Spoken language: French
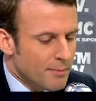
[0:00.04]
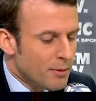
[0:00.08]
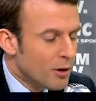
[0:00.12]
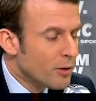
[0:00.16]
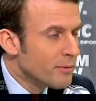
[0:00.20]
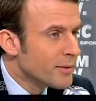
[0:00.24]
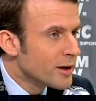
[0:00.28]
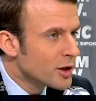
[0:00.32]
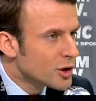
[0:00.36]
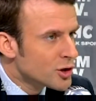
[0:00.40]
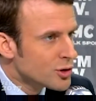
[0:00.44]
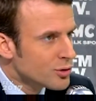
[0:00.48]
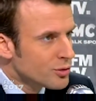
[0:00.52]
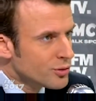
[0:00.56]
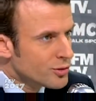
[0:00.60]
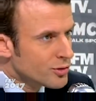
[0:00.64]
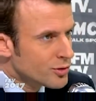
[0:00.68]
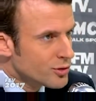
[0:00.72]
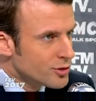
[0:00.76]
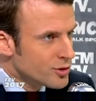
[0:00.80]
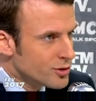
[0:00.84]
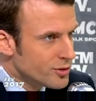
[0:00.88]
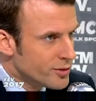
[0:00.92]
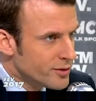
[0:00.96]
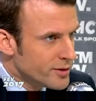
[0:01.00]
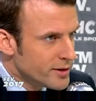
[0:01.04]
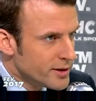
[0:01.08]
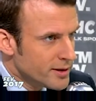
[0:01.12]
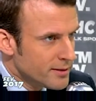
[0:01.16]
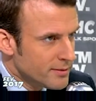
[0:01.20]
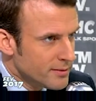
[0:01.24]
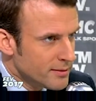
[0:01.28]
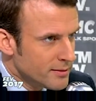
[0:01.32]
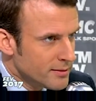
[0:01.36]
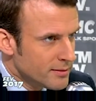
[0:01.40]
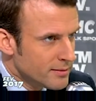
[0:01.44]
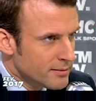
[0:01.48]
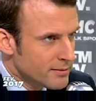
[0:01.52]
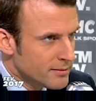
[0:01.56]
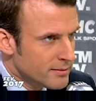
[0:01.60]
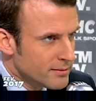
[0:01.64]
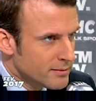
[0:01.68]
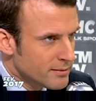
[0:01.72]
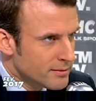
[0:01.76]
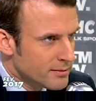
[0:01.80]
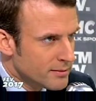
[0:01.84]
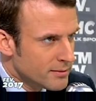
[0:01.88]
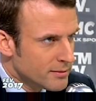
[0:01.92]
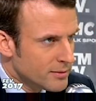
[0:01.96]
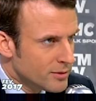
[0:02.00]
la première chose que je fais
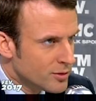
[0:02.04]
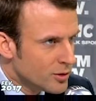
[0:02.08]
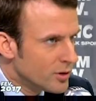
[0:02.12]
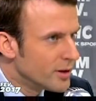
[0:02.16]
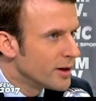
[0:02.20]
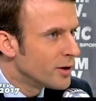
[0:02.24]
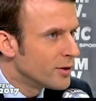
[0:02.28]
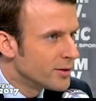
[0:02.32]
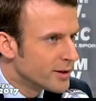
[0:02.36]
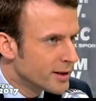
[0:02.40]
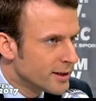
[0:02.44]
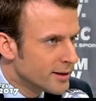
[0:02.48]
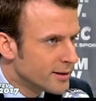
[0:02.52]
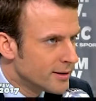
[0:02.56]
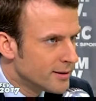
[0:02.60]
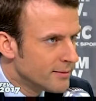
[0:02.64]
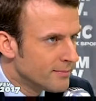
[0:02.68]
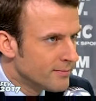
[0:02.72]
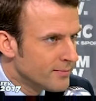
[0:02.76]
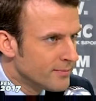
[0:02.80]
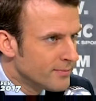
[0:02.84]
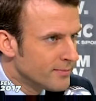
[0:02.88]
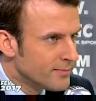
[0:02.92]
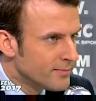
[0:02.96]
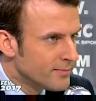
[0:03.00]
sur les retraites.